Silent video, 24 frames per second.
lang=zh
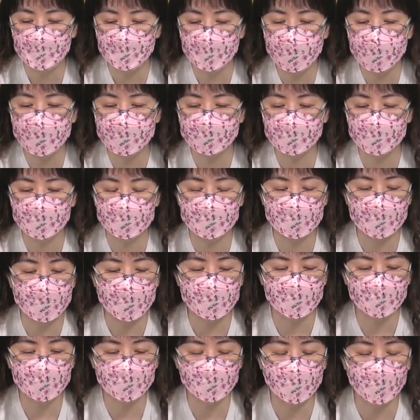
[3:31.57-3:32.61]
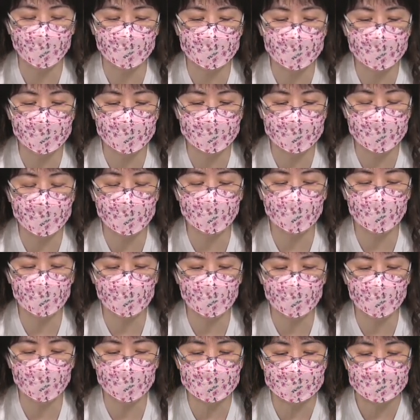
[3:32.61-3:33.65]
派人来否定耶
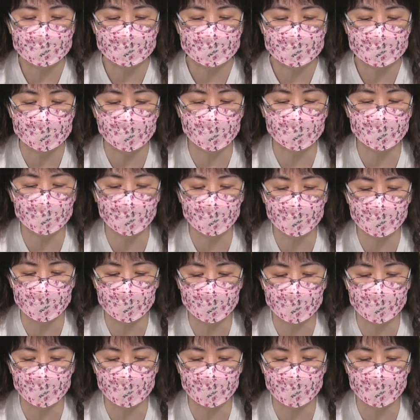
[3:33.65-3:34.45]
稣是神的